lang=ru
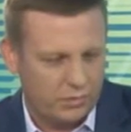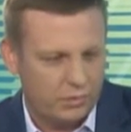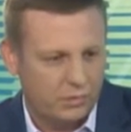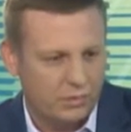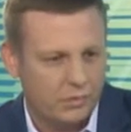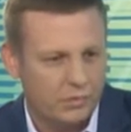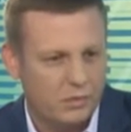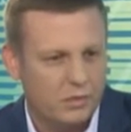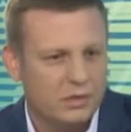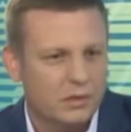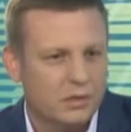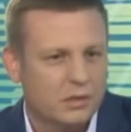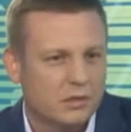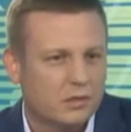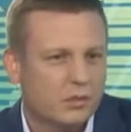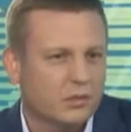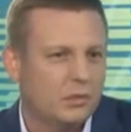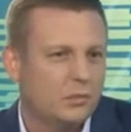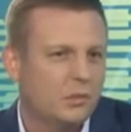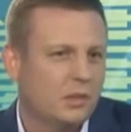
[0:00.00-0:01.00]
по
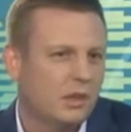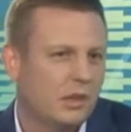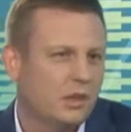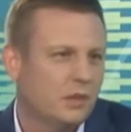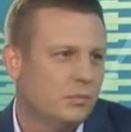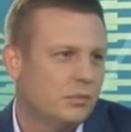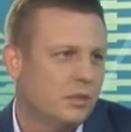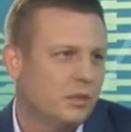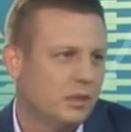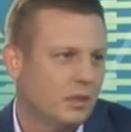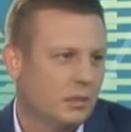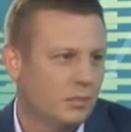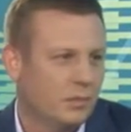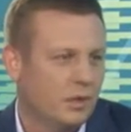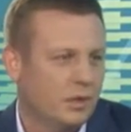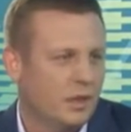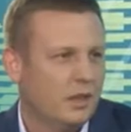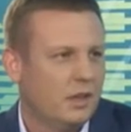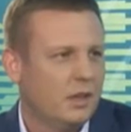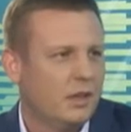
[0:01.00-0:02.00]
бизнесу, либо каким-то там
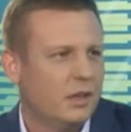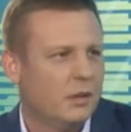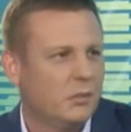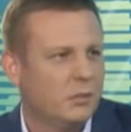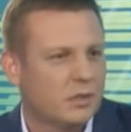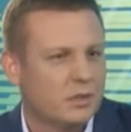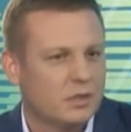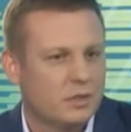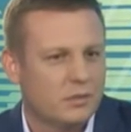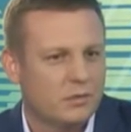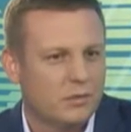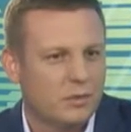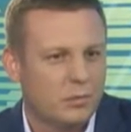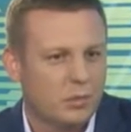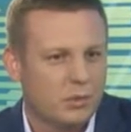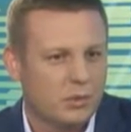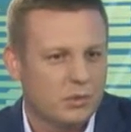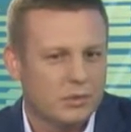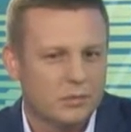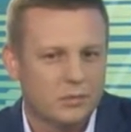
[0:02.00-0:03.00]
коммерческим
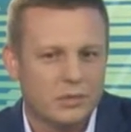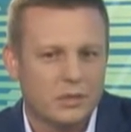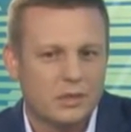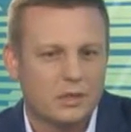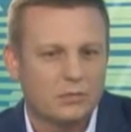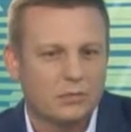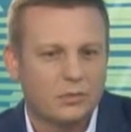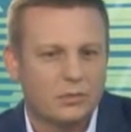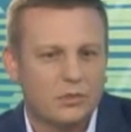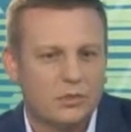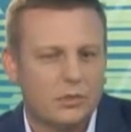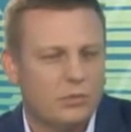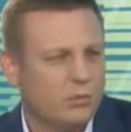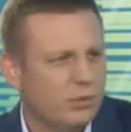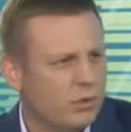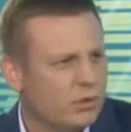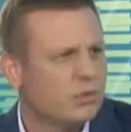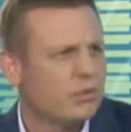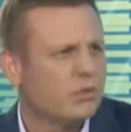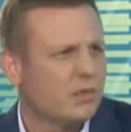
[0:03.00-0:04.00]
вопросам, все равно не
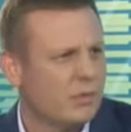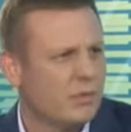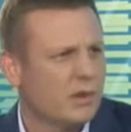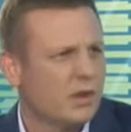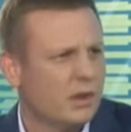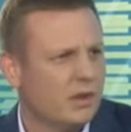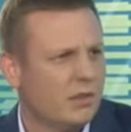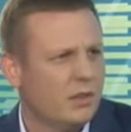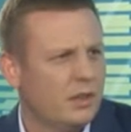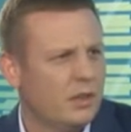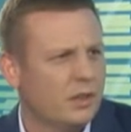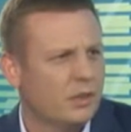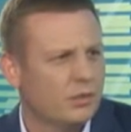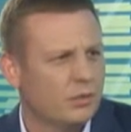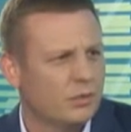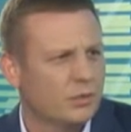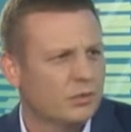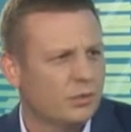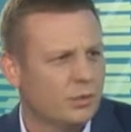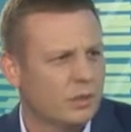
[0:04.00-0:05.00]
будешь все время говорить о
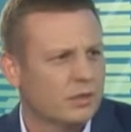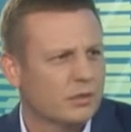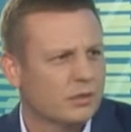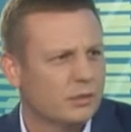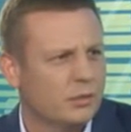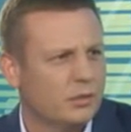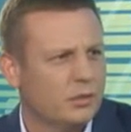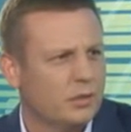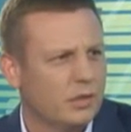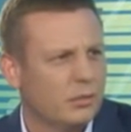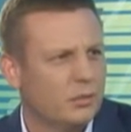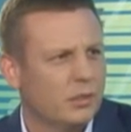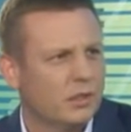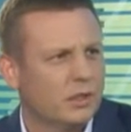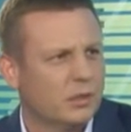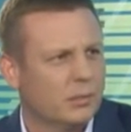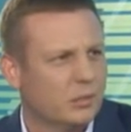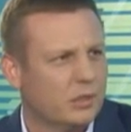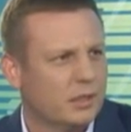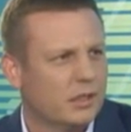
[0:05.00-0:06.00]
том, сколько стоит рыба
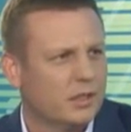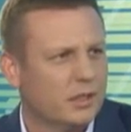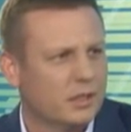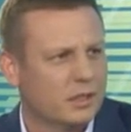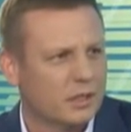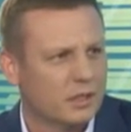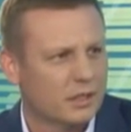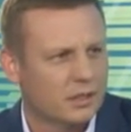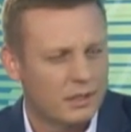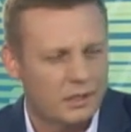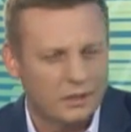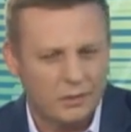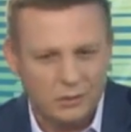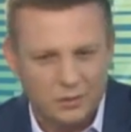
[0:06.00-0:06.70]
там или доска, да.